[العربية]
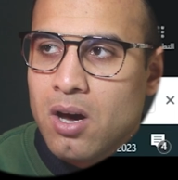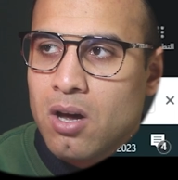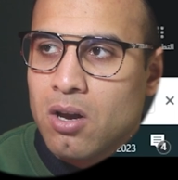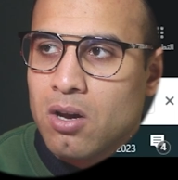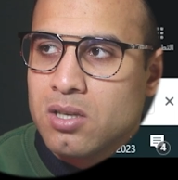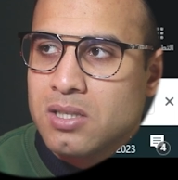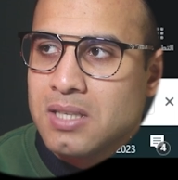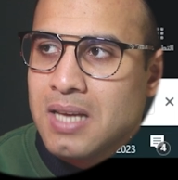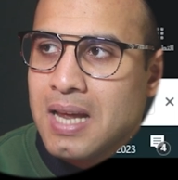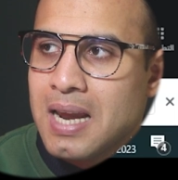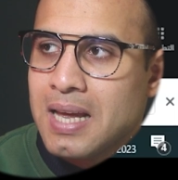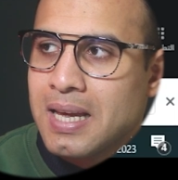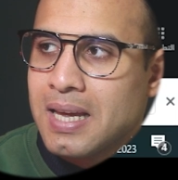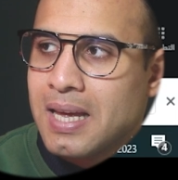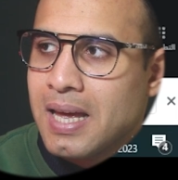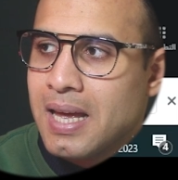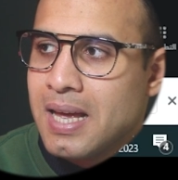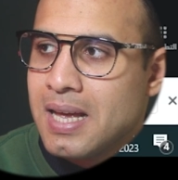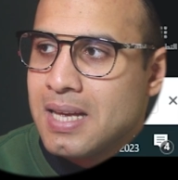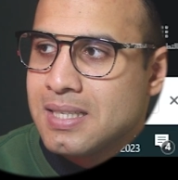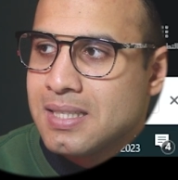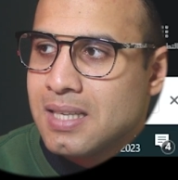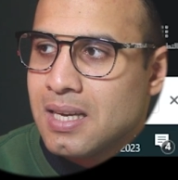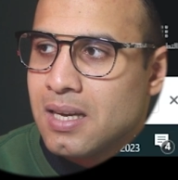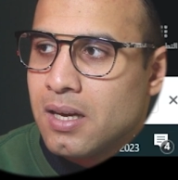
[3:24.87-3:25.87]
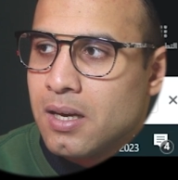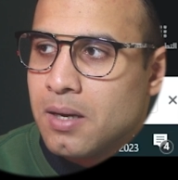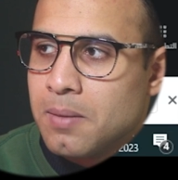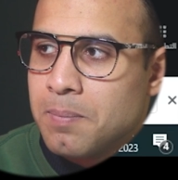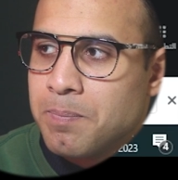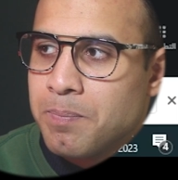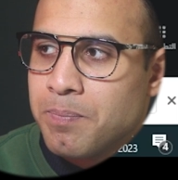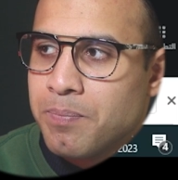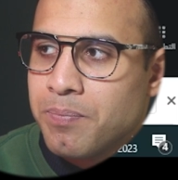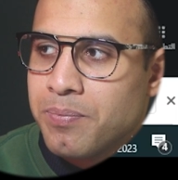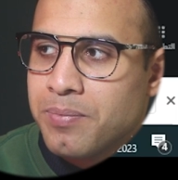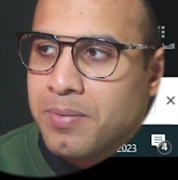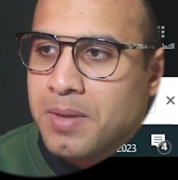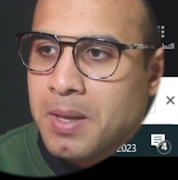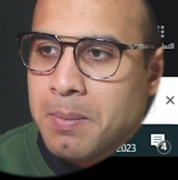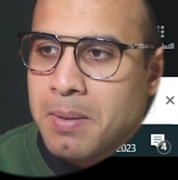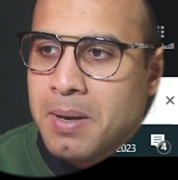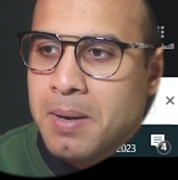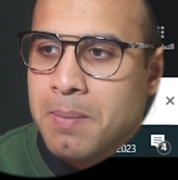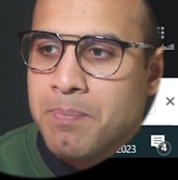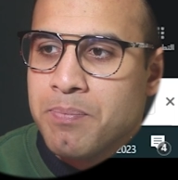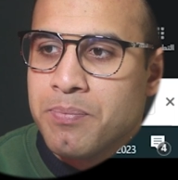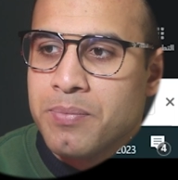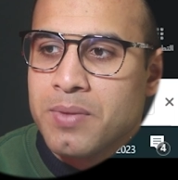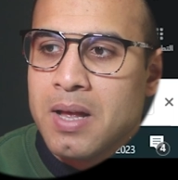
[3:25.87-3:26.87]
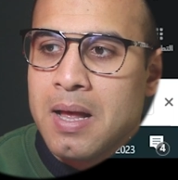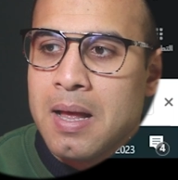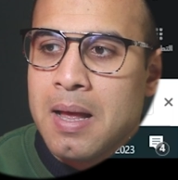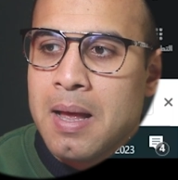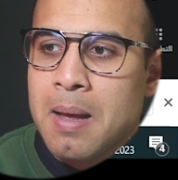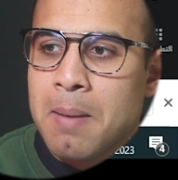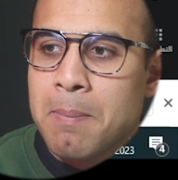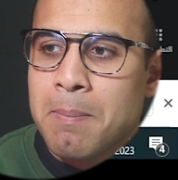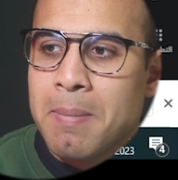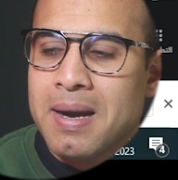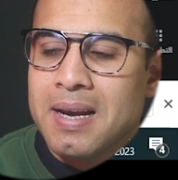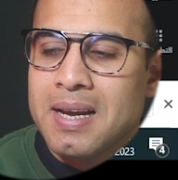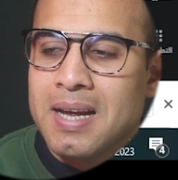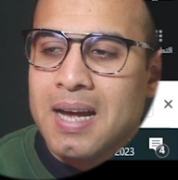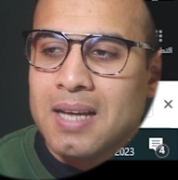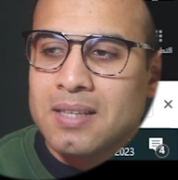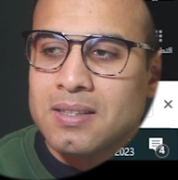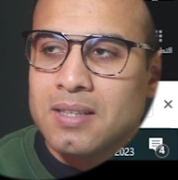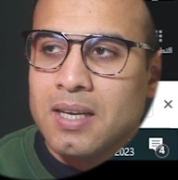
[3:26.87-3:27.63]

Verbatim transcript: خلاص على الجهاز اهي تمام برجع